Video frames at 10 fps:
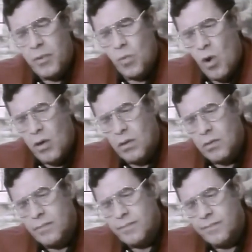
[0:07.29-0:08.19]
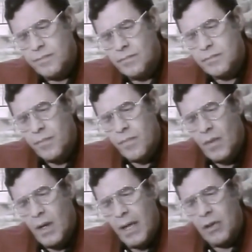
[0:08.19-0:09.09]
dove si lavorava e
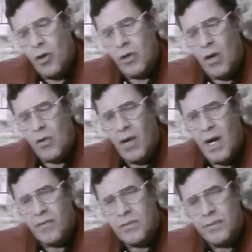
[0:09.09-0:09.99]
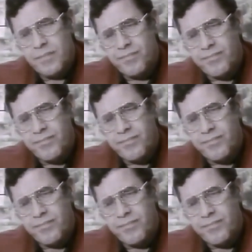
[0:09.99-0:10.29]
si apprendeva il mestiere.